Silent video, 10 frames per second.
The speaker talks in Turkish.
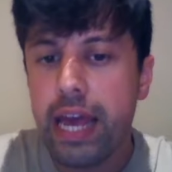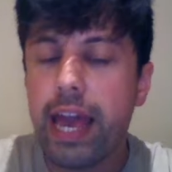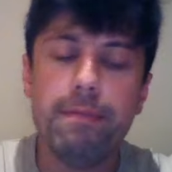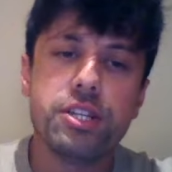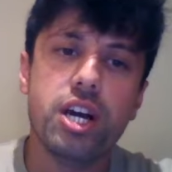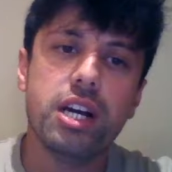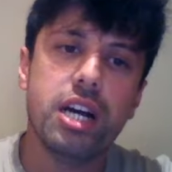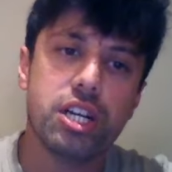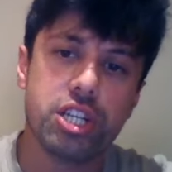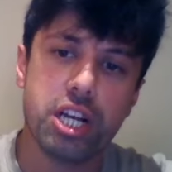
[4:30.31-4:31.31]
Emrecan
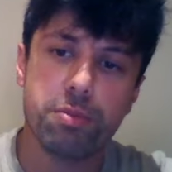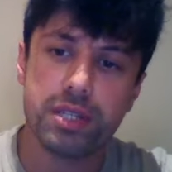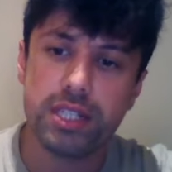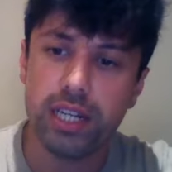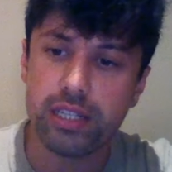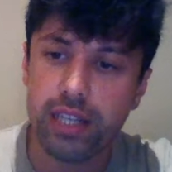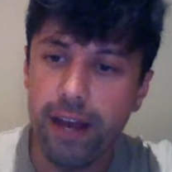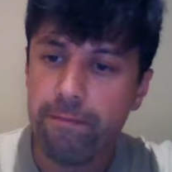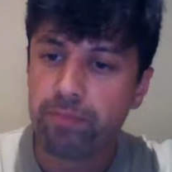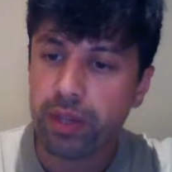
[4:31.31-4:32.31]
karşı karşılaşmasında
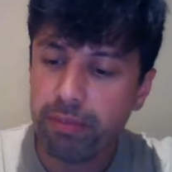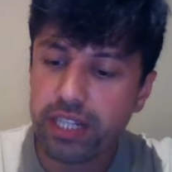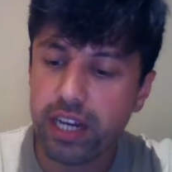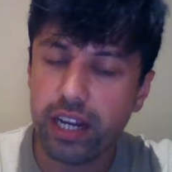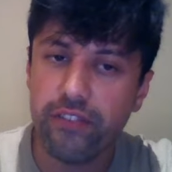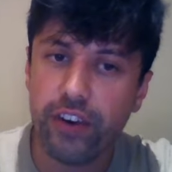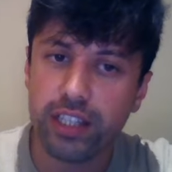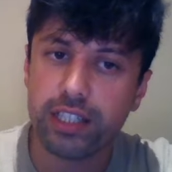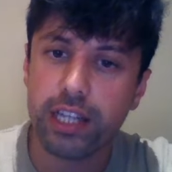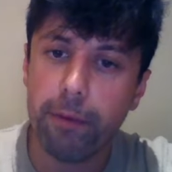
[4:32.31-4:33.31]
ise bir tane
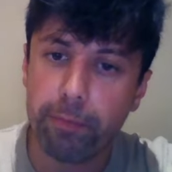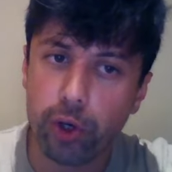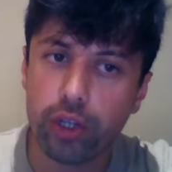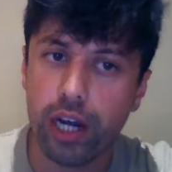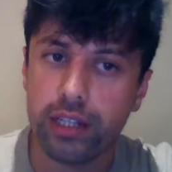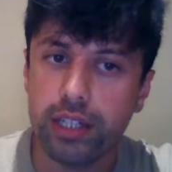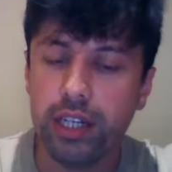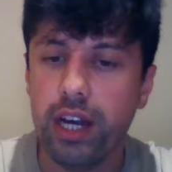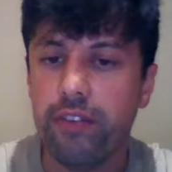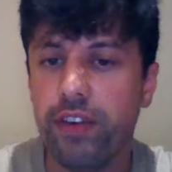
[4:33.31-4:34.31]
fazladan piyon aldık
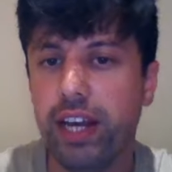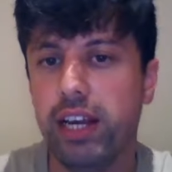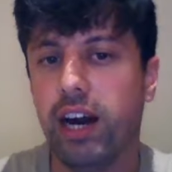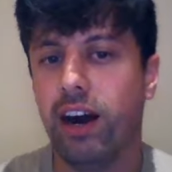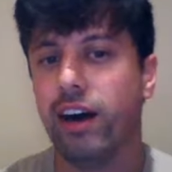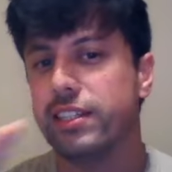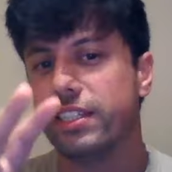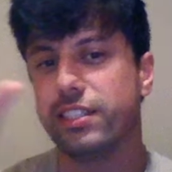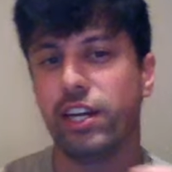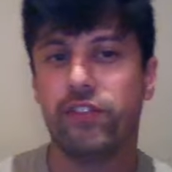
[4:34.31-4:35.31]
ve hangi
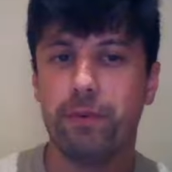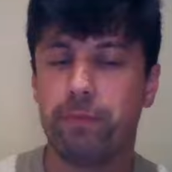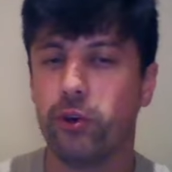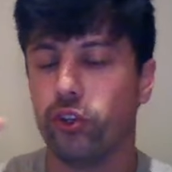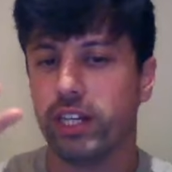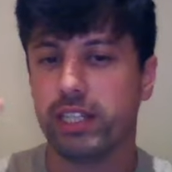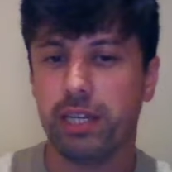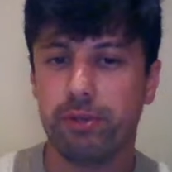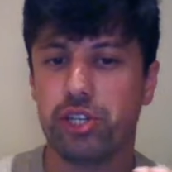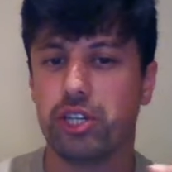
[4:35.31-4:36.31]
tarafın piyonları
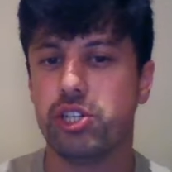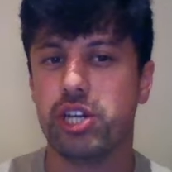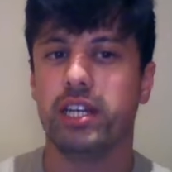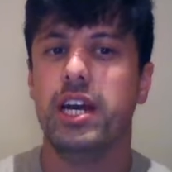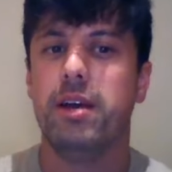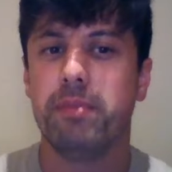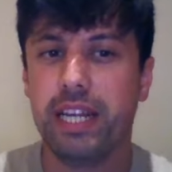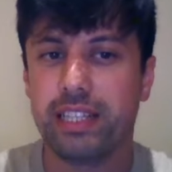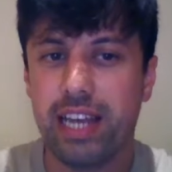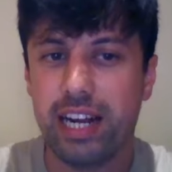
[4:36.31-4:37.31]
tabi çıkacak. Bir
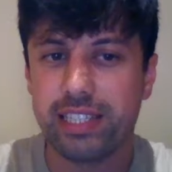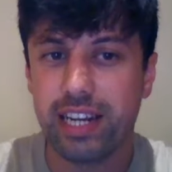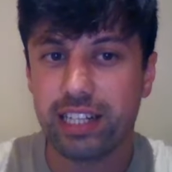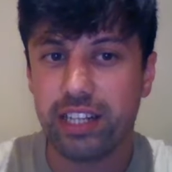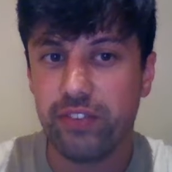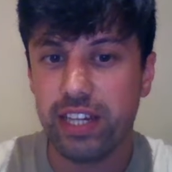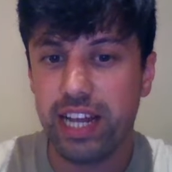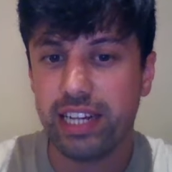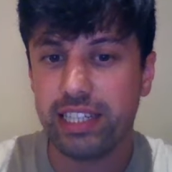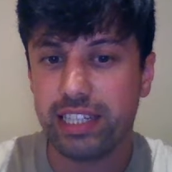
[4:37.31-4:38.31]
de ters renkli
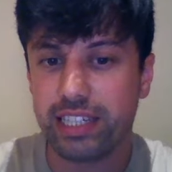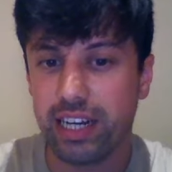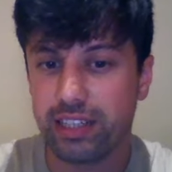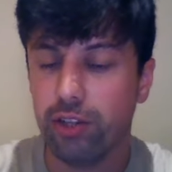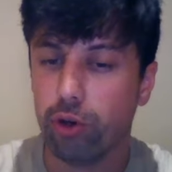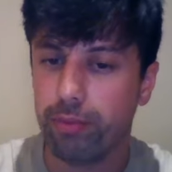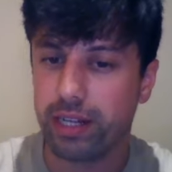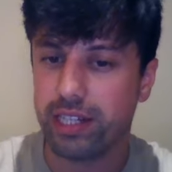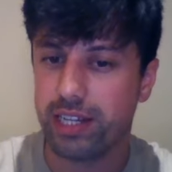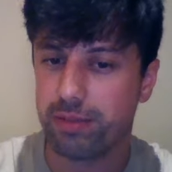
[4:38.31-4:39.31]
fillerde dikkatli
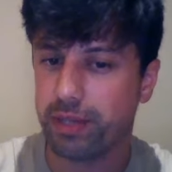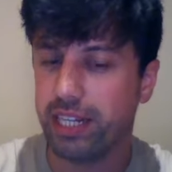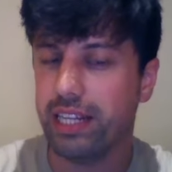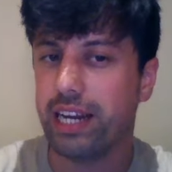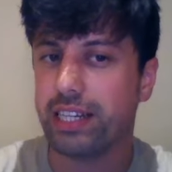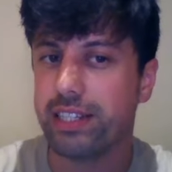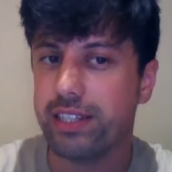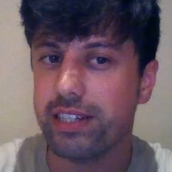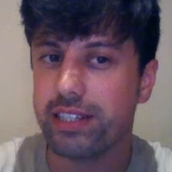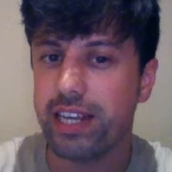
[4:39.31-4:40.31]
olmak lazım. Kaleler
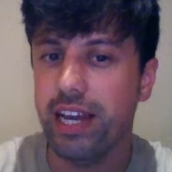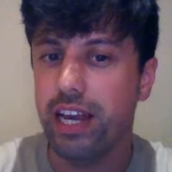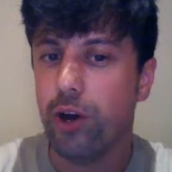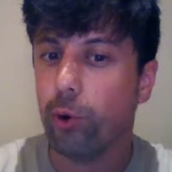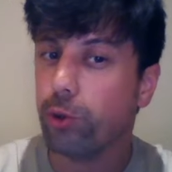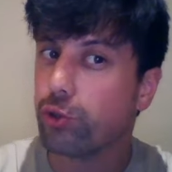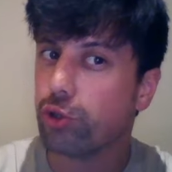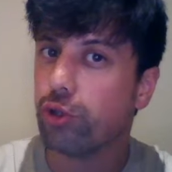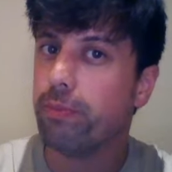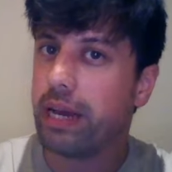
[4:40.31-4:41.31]
kesilirse oyun
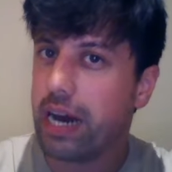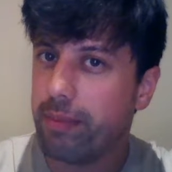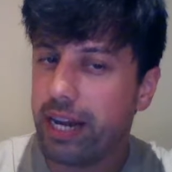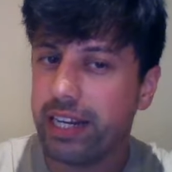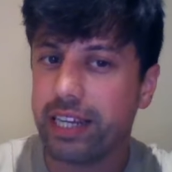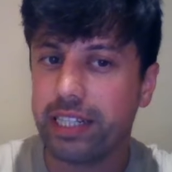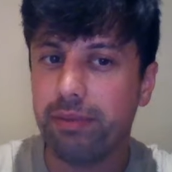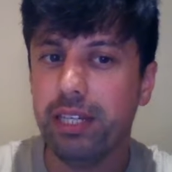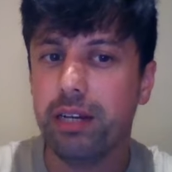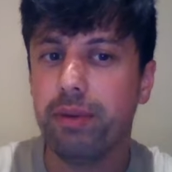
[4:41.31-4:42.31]
sonu beraberliğe
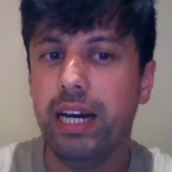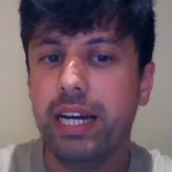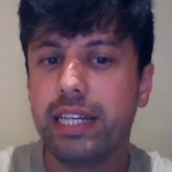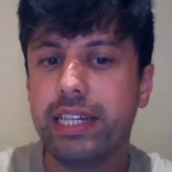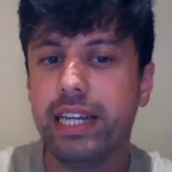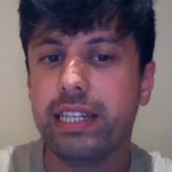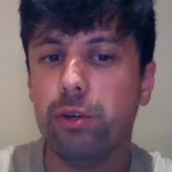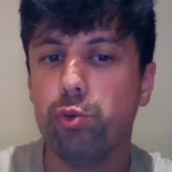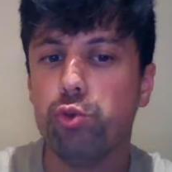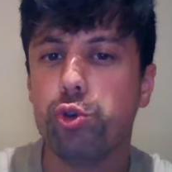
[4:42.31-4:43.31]
gidebilir ama yine
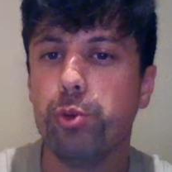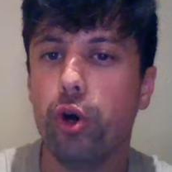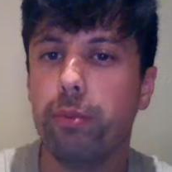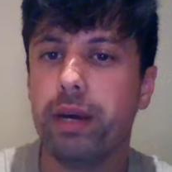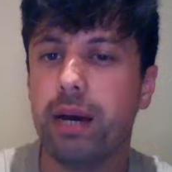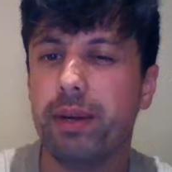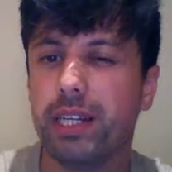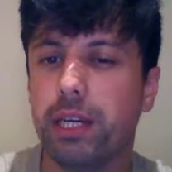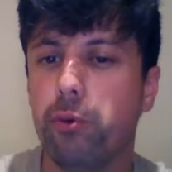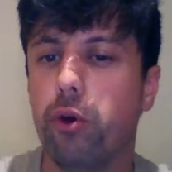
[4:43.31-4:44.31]
de 3 piyon beraber
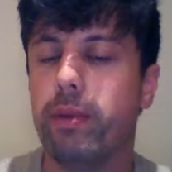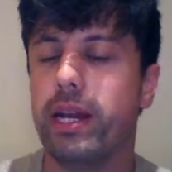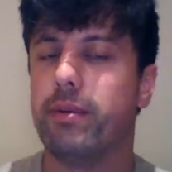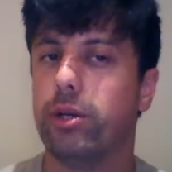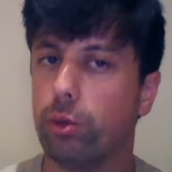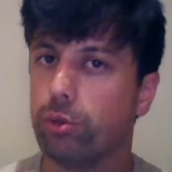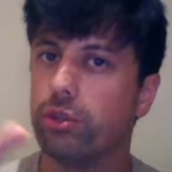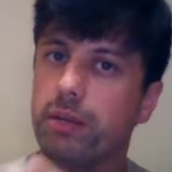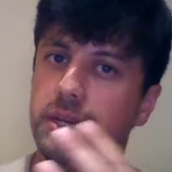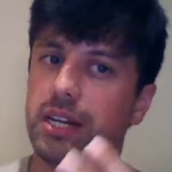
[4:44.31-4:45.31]
2 piyon beraber
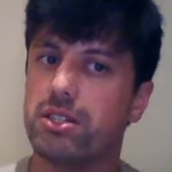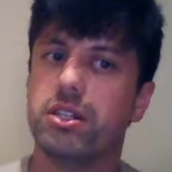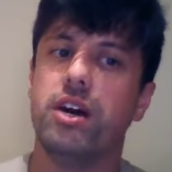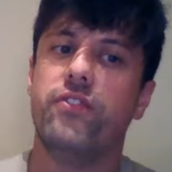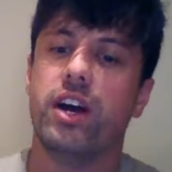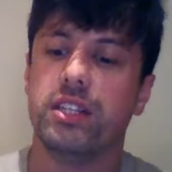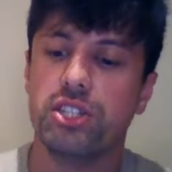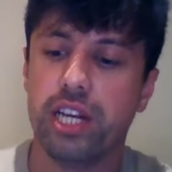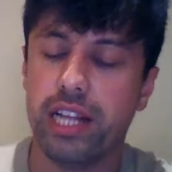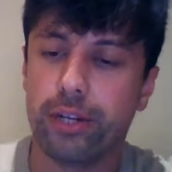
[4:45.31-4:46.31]
olduğunda birazcık daha farklı
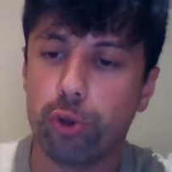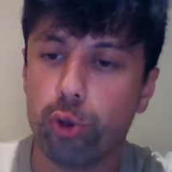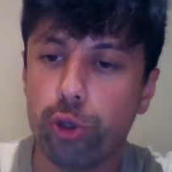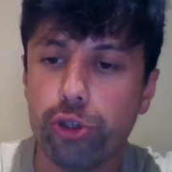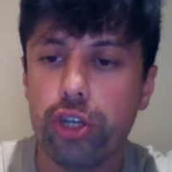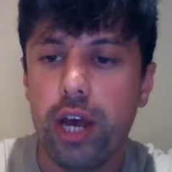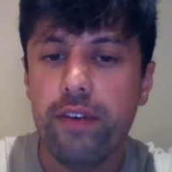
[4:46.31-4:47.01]
şeyler görüyoruz.